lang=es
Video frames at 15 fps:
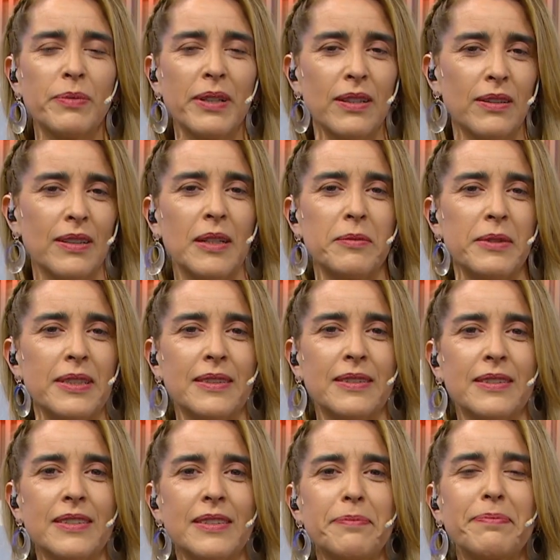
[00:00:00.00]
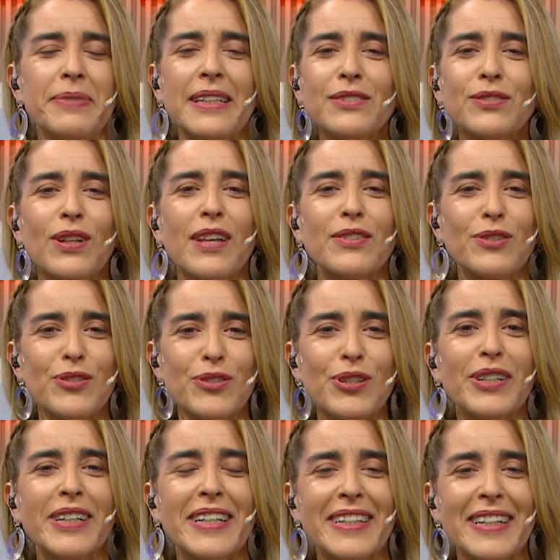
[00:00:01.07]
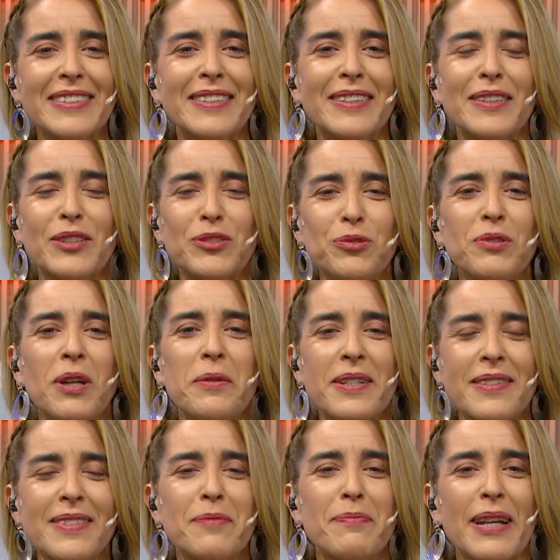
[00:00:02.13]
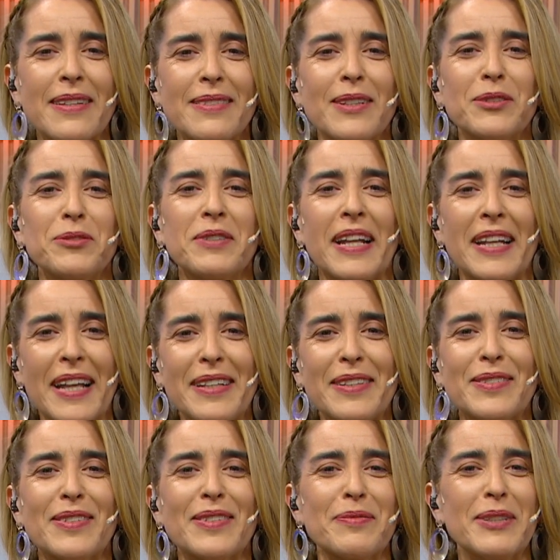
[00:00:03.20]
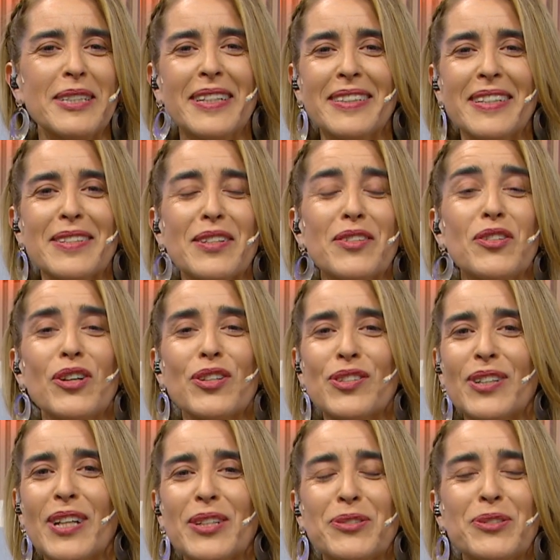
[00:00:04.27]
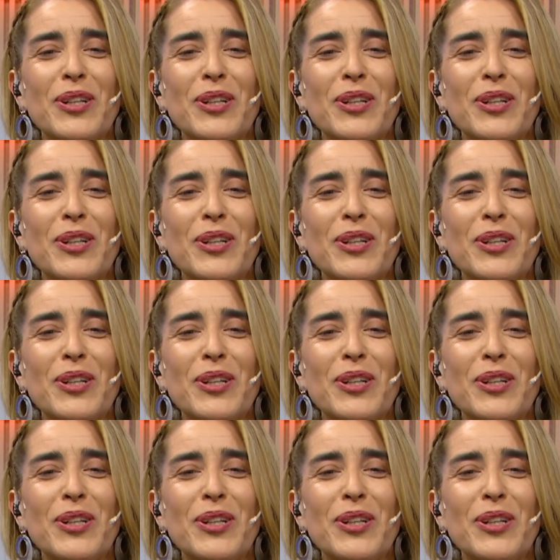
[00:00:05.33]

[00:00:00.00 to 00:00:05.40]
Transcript: perdóname. Pienso en las ocho horas que hay que hacer de ayuno a veces para hacerte un análisis. Viste que te dicen 12 horas de